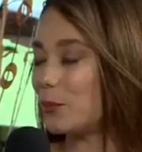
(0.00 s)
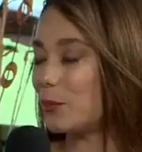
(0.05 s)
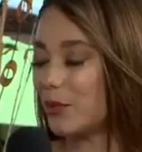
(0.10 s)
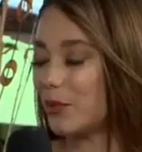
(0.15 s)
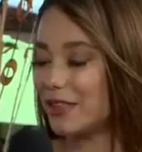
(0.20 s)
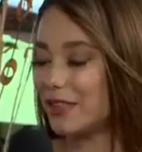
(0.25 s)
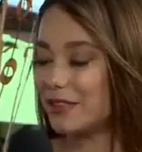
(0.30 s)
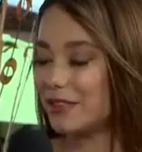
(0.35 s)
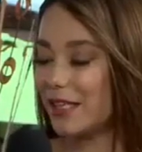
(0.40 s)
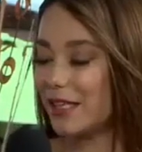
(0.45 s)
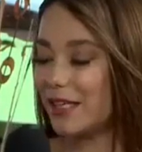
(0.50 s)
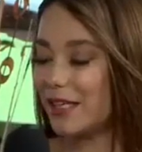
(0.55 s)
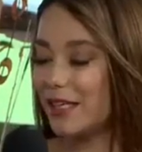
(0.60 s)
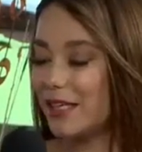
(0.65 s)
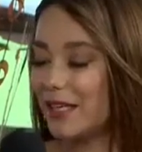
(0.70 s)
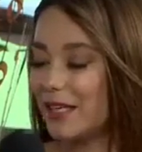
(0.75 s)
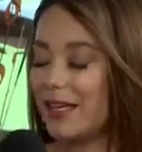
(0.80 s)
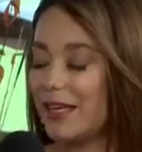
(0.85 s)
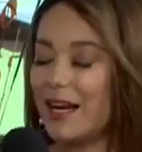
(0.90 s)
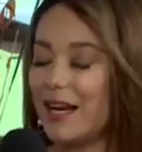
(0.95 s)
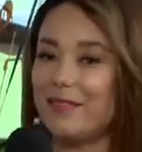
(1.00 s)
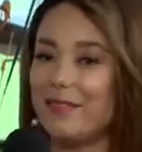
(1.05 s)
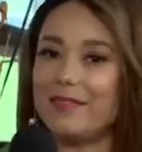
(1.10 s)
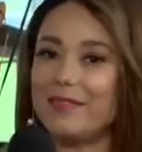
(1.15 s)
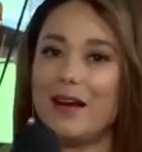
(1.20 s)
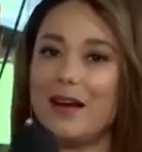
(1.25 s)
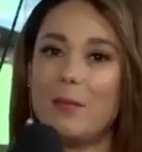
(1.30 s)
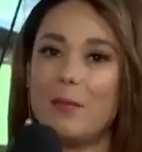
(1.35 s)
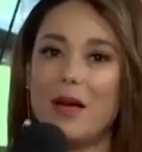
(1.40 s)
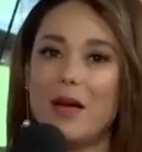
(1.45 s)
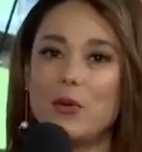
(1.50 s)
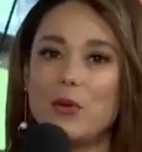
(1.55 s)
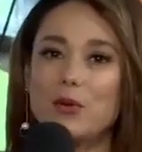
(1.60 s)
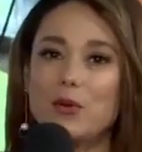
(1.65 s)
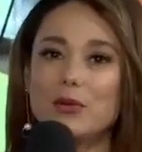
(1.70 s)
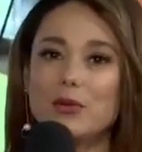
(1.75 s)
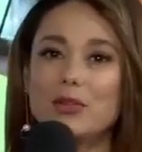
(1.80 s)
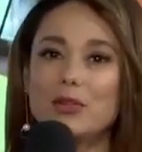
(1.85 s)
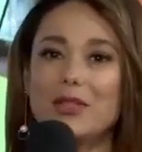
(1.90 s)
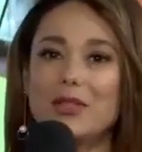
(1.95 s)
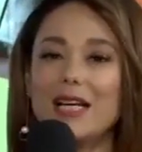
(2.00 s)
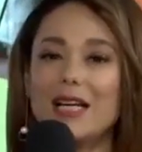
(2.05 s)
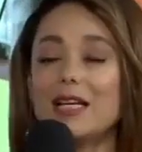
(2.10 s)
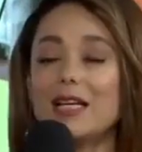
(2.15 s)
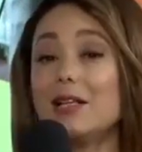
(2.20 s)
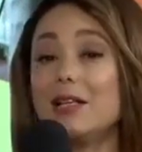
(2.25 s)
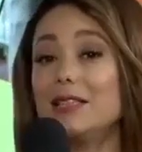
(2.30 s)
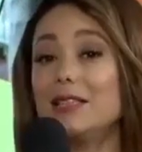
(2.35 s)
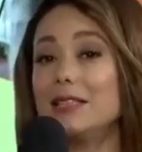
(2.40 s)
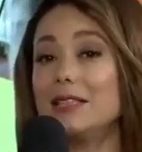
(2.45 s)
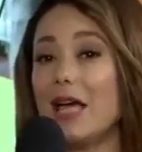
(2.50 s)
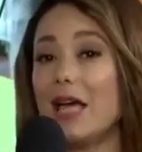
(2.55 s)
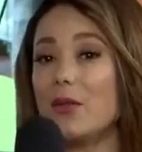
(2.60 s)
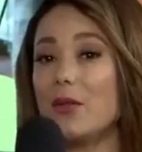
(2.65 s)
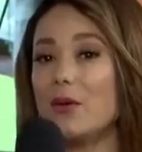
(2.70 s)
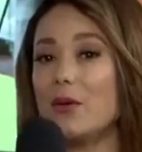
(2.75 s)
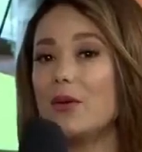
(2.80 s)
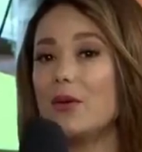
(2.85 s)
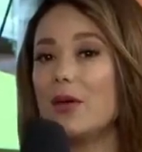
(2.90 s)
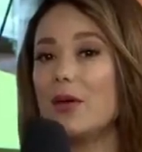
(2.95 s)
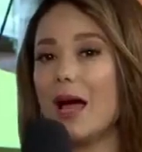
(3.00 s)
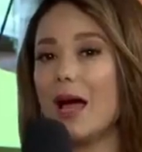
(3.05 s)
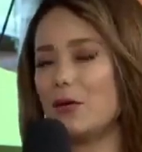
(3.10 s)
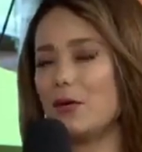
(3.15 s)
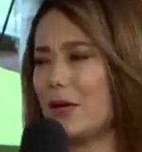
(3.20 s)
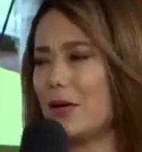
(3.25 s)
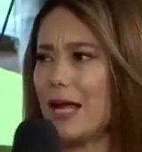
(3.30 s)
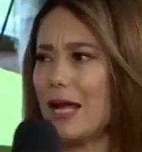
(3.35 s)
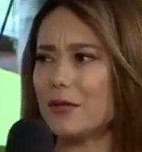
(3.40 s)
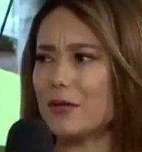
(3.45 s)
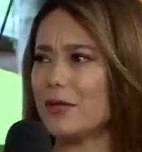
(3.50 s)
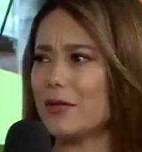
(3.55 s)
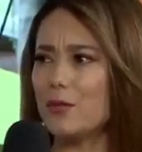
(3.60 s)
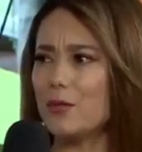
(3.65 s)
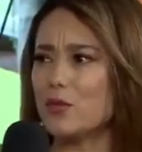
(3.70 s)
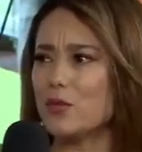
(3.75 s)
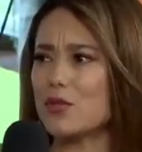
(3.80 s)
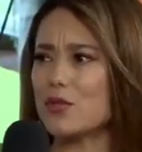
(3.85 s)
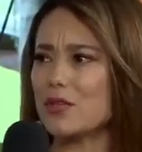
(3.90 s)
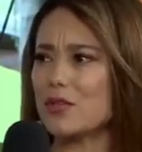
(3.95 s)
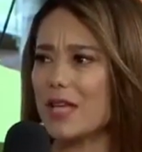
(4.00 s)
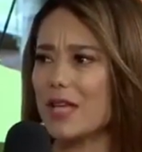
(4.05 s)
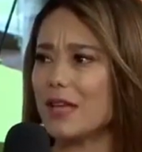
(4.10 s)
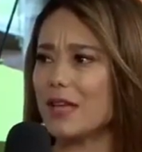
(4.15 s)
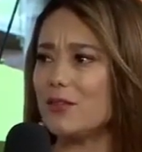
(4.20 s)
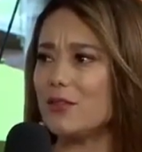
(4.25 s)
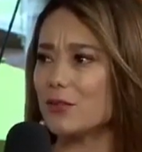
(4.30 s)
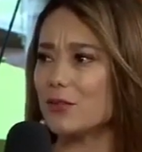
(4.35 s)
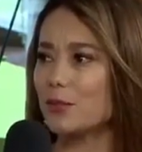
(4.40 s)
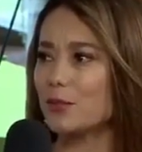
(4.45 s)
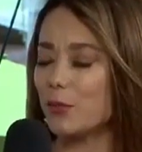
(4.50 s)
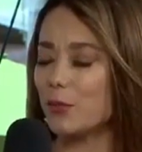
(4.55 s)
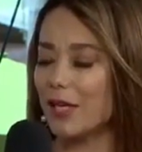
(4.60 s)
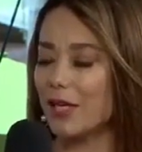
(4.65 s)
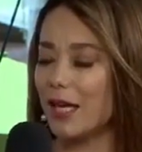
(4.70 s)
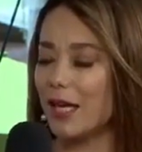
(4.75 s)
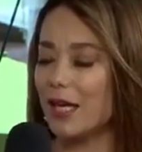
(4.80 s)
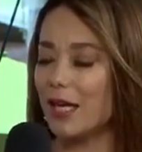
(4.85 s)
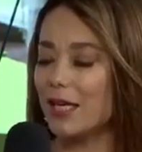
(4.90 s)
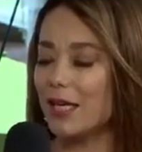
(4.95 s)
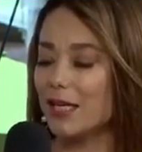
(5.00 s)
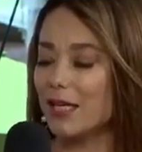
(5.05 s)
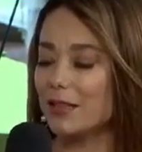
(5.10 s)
por este gran trabajo que usted ha realizado a lo largo de muchos años, porque